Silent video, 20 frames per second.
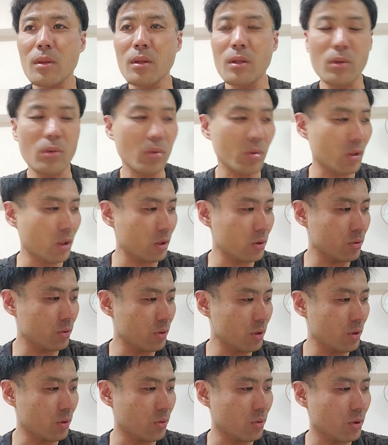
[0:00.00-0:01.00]
これ
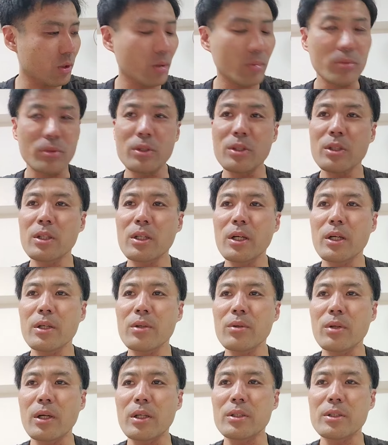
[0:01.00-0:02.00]
ガソリン俺多分2回
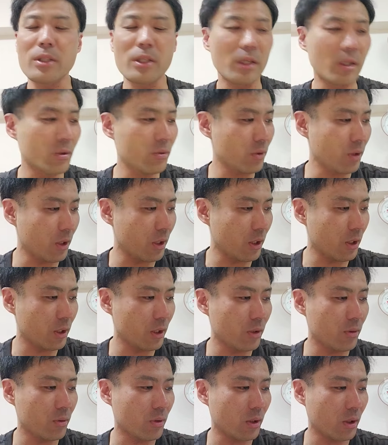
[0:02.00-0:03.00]
ぐらい1000円ぐらい入れて
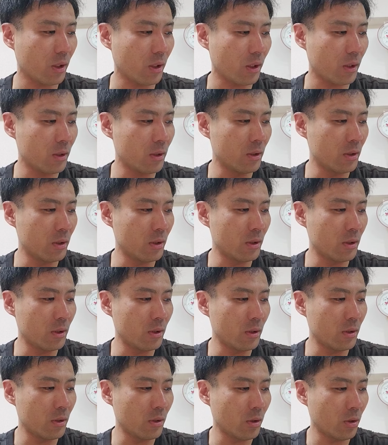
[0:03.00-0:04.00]
るから
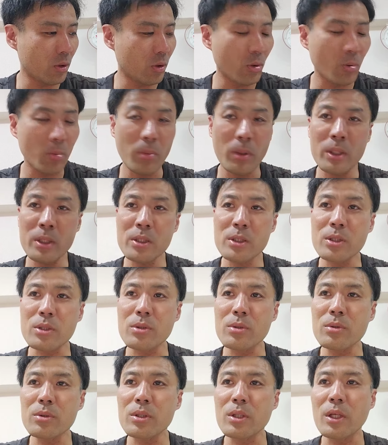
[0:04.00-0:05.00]
ほんまに時
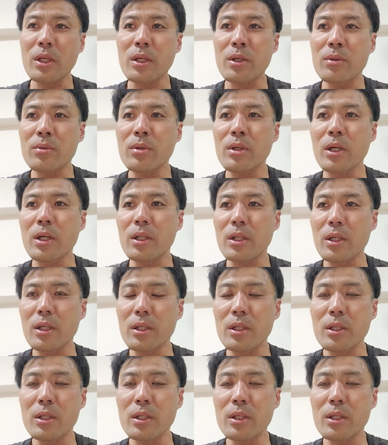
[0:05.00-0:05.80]
給1000円ぐらいで